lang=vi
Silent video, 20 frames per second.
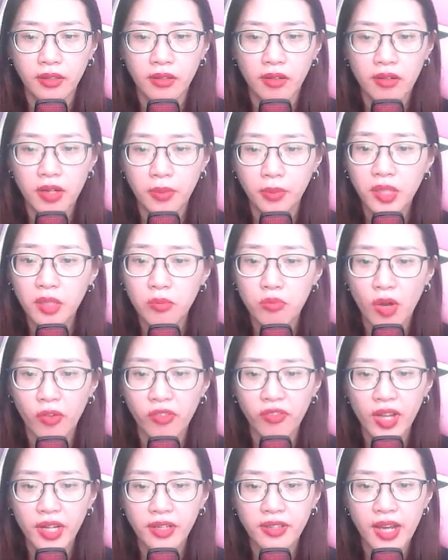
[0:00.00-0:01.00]
lập tức bộc
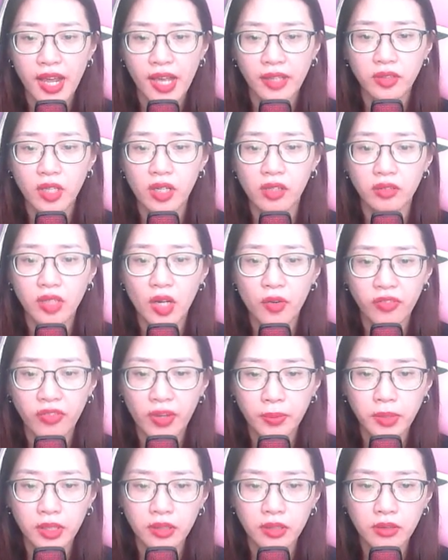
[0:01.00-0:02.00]
phát ra thần thông
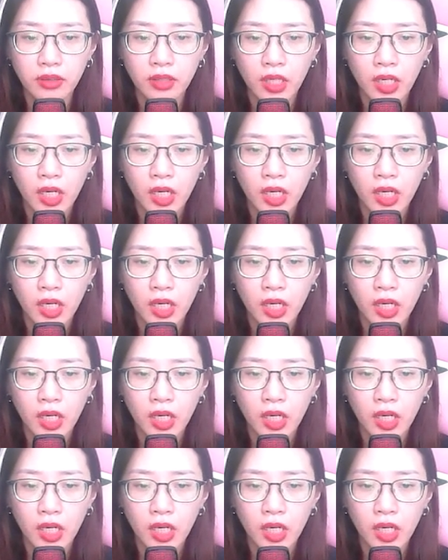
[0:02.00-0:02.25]
pháp tướng,